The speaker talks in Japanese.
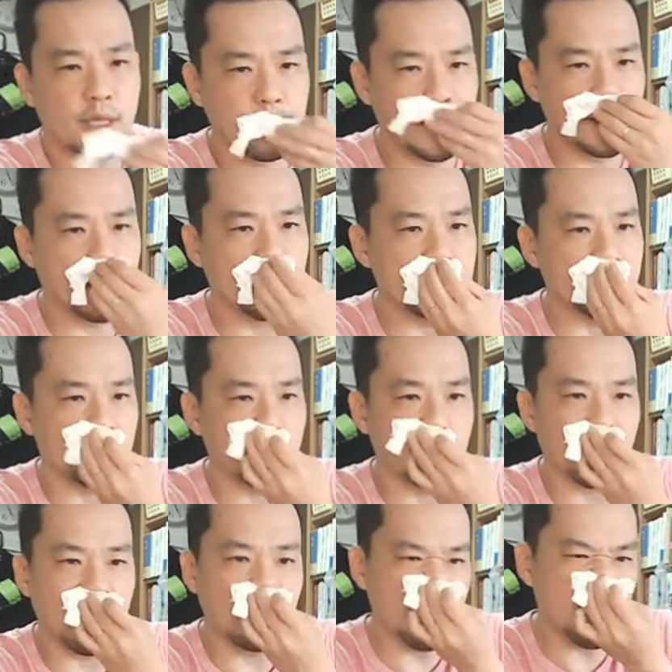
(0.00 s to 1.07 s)
アメリカ人という
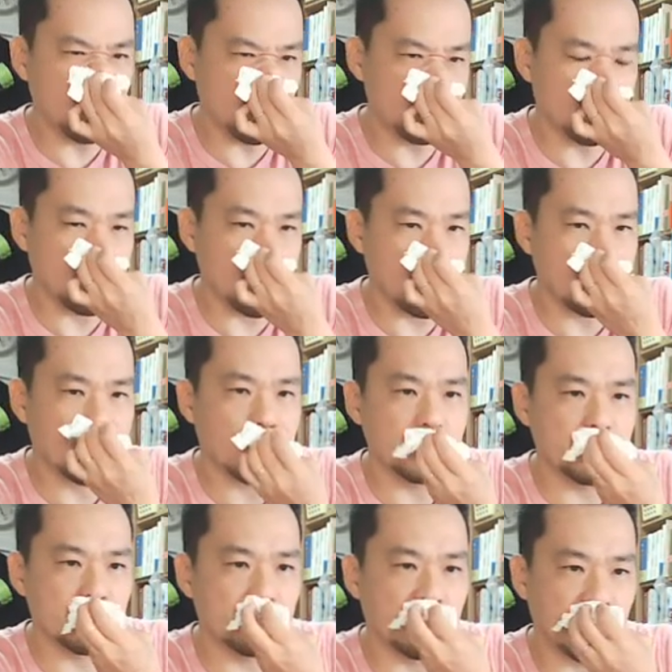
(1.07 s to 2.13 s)
のがあまりにも楽
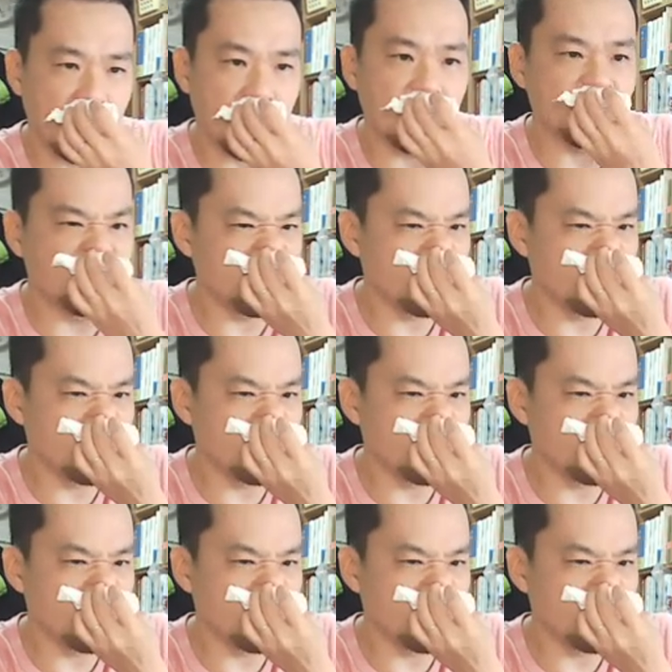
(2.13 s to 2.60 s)
観主義で